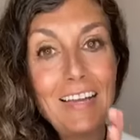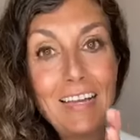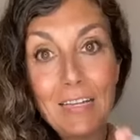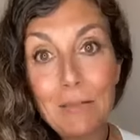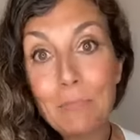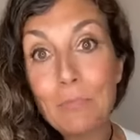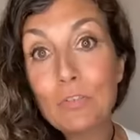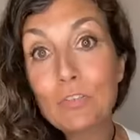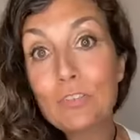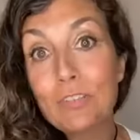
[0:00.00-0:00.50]

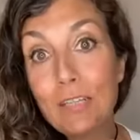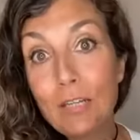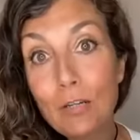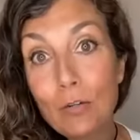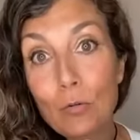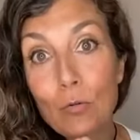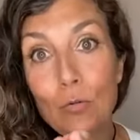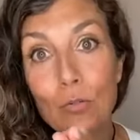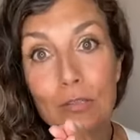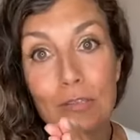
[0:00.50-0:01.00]
hemos de
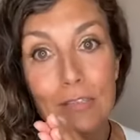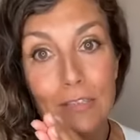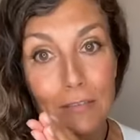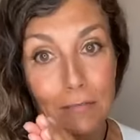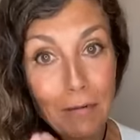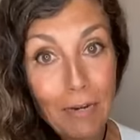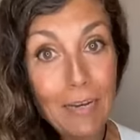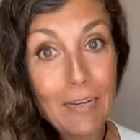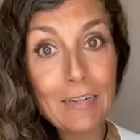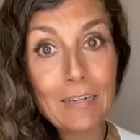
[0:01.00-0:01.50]

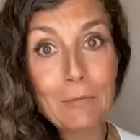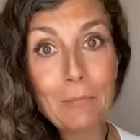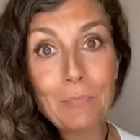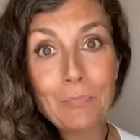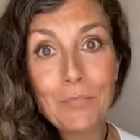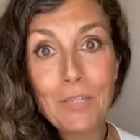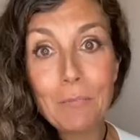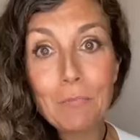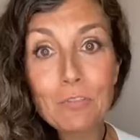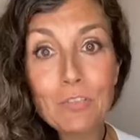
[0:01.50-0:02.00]
cultivar,
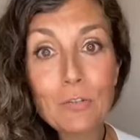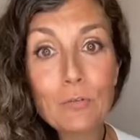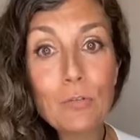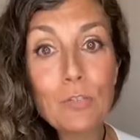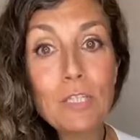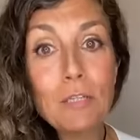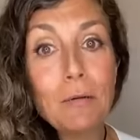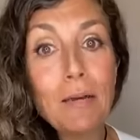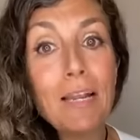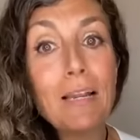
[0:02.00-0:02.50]
hemos de
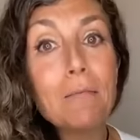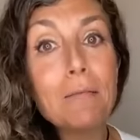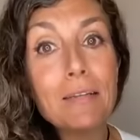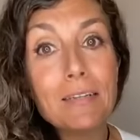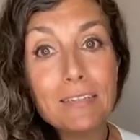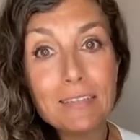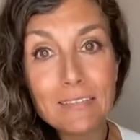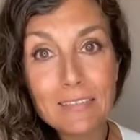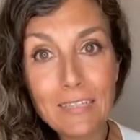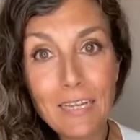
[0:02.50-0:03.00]
cultivar el
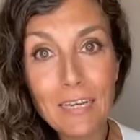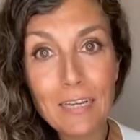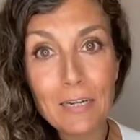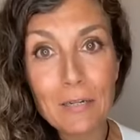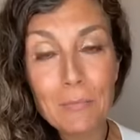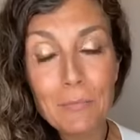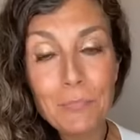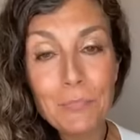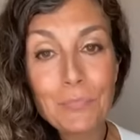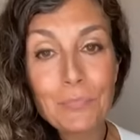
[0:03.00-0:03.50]
bienestar.
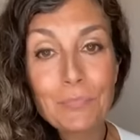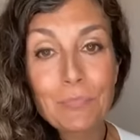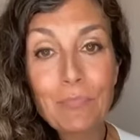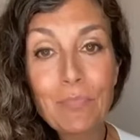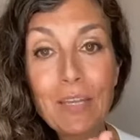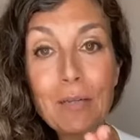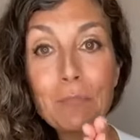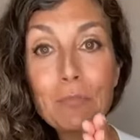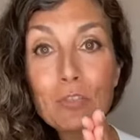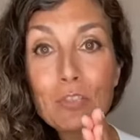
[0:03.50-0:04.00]

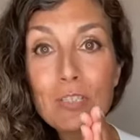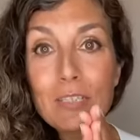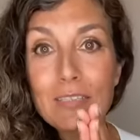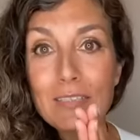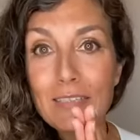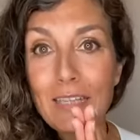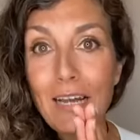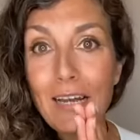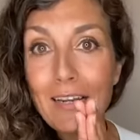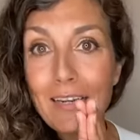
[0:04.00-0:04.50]
Hemos de
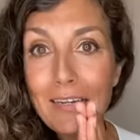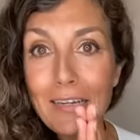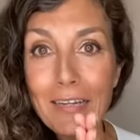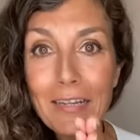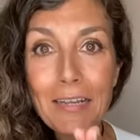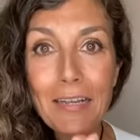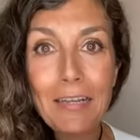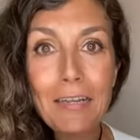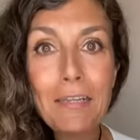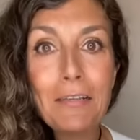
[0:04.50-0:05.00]
estar en
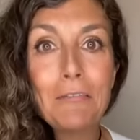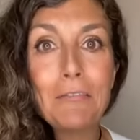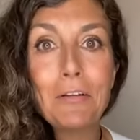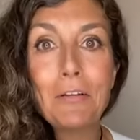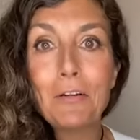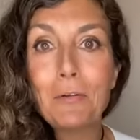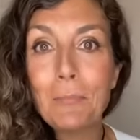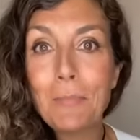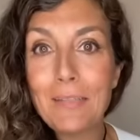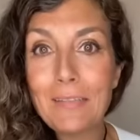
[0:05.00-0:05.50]

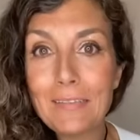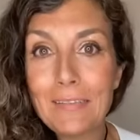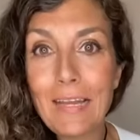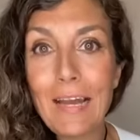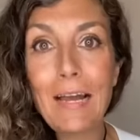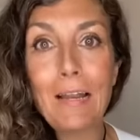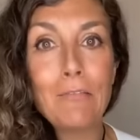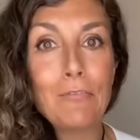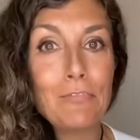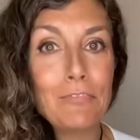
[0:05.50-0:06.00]
equilibrio
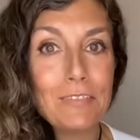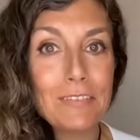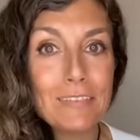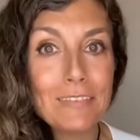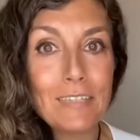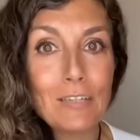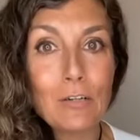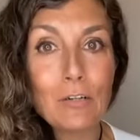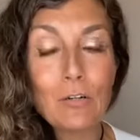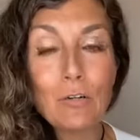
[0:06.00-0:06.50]
mental,
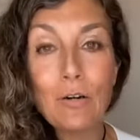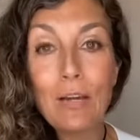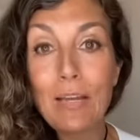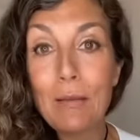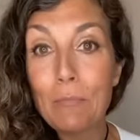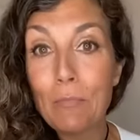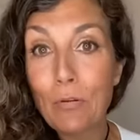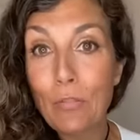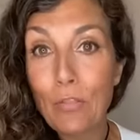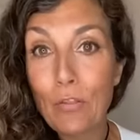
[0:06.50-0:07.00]
físico,
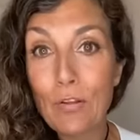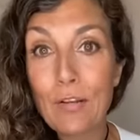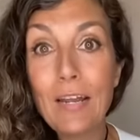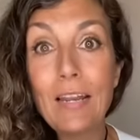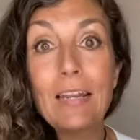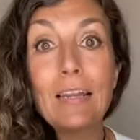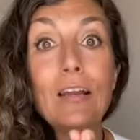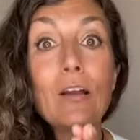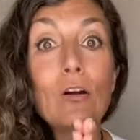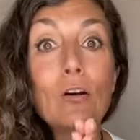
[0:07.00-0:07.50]

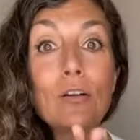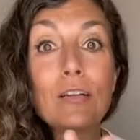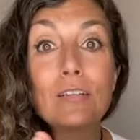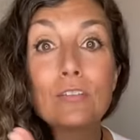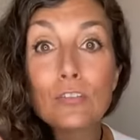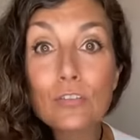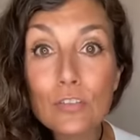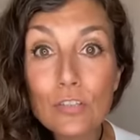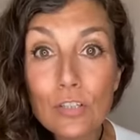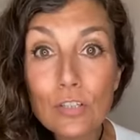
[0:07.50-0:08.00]
emocional, en
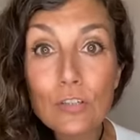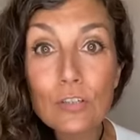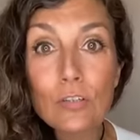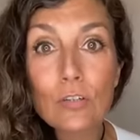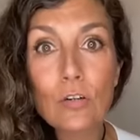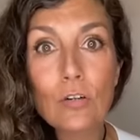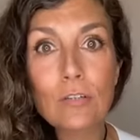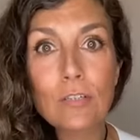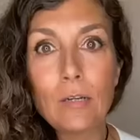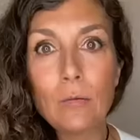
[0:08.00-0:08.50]
conexión
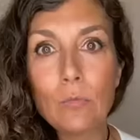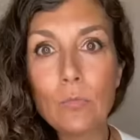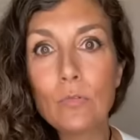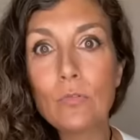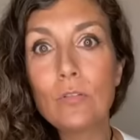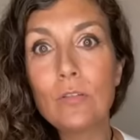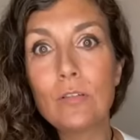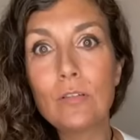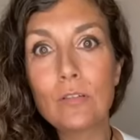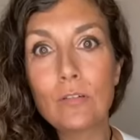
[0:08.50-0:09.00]
con el
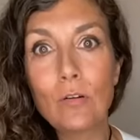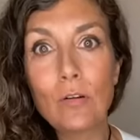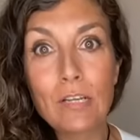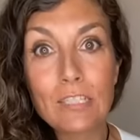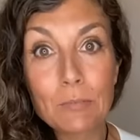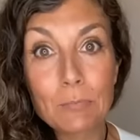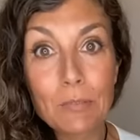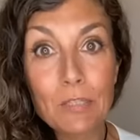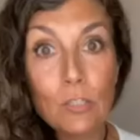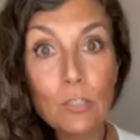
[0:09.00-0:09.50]
mundo, con la
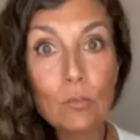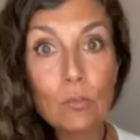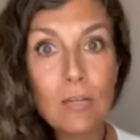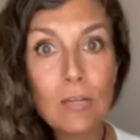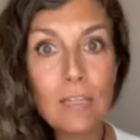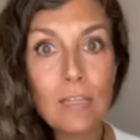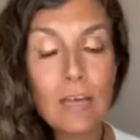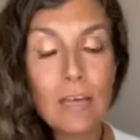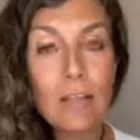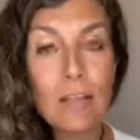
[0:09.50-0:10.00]

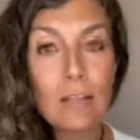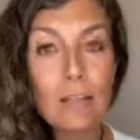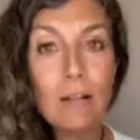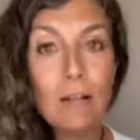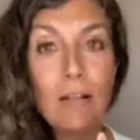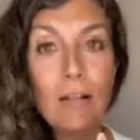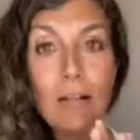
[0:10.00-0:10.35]
espiritualidad.